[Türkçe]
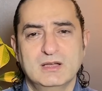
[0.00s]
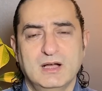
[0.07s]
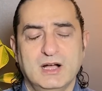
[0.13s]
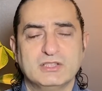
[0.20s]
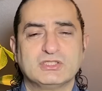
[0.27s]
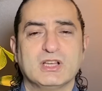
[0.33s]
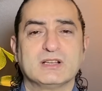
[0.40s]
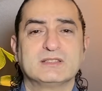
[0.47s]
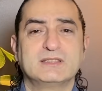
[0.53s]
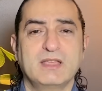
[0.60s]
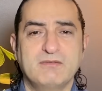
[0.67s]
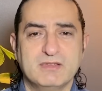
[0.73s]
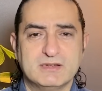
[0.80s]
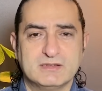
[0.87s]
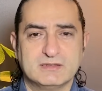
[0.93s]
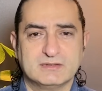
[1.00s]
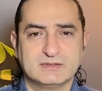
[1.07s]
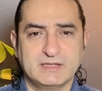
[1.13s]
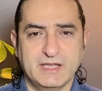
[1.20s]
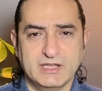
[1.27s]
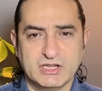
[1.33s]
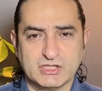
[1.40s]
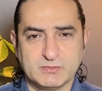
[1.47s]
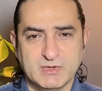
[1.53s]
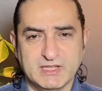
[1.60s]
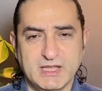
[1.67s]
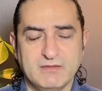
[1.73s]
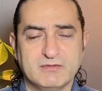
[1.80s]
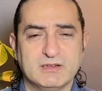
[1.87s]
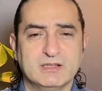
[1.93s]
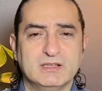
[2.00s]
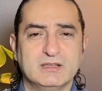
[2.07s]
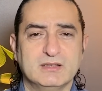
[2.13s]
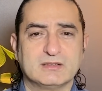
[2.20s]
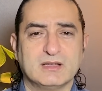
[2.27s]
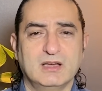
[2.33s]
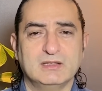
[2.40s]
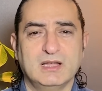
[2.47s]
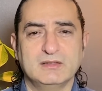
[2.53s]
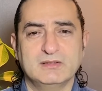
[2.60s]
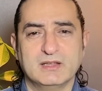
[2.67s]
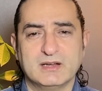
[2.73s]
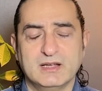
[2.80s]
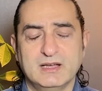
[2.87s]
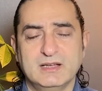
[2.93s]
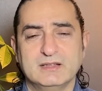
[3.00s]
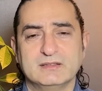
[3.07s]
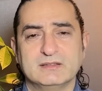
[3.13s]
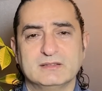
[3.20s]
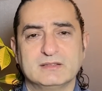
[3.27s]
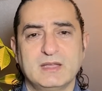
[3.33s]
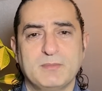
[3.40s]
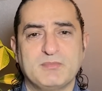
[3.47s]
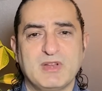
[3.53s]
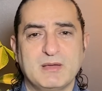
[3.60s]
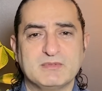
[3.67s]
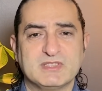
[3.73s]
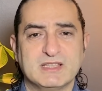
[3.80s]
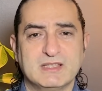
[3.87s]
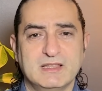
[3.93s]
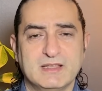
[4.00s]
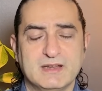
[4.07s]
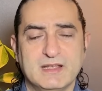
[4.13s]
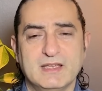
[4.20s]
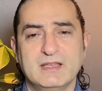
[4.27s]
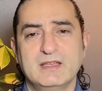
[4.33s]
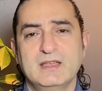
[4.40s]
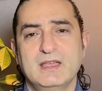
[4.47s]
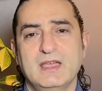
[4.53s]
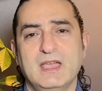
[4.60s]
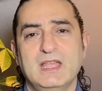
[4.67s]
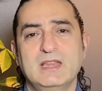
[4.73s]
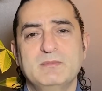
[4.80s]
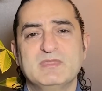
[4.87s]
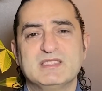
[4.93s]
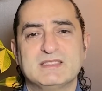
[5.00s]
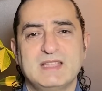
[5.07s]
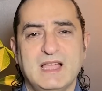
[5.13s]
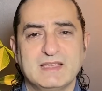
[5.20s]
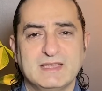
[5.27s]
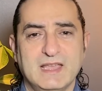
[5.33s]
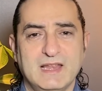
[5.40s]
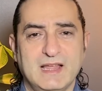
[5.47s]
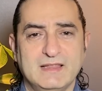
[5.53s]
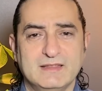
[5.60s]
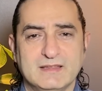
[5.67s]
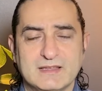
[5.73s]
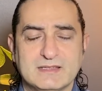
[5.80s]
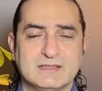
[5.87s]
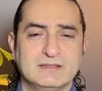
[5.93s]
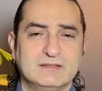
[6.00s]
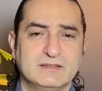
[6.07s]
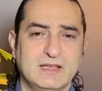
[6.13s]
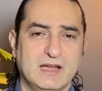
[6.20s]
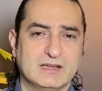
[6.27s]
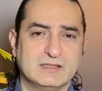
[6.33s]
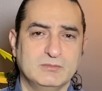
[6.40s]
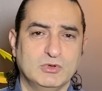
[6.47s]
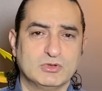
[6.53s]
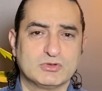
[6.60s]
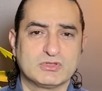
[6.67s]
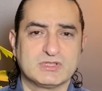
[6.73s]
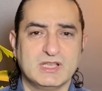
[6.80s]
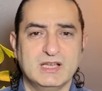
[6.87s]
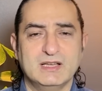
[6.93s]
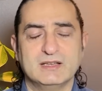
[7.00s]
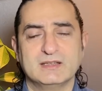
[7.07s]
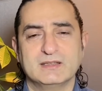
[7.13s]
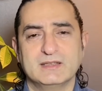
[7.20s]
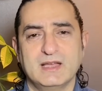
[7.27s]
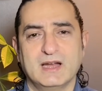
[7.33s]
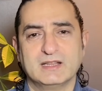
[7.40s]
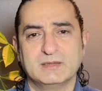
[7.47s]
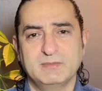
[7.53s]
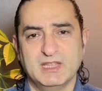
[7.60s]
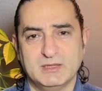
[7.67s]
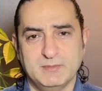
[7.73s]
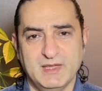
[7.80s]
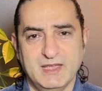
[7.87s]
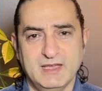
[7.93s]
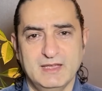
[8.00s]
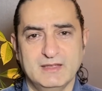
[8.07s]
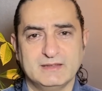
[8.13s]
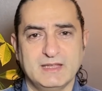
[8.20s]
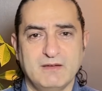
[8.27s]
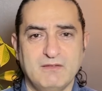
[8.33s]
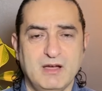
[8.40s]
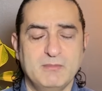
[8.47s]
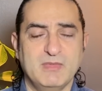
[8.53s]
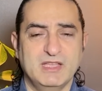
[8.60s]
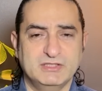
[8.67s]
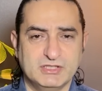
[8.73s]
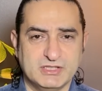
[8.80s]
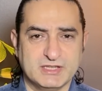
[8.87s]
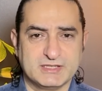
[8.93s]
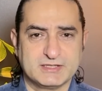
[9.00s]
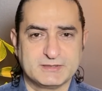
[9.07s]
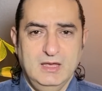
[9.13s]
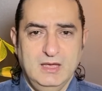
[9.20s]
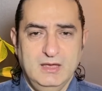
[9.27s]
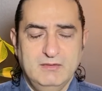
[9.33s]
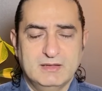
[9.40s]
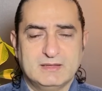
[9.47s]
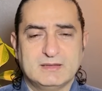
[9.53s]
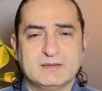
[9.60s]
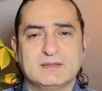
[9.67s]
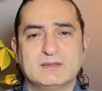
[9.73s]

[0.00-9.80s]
Ancak devir, dayanışma devri kalanlara, depremzedelere elimizden gelen nasıl yardım olursa yardım etmeye devam edeceğiz. Evet,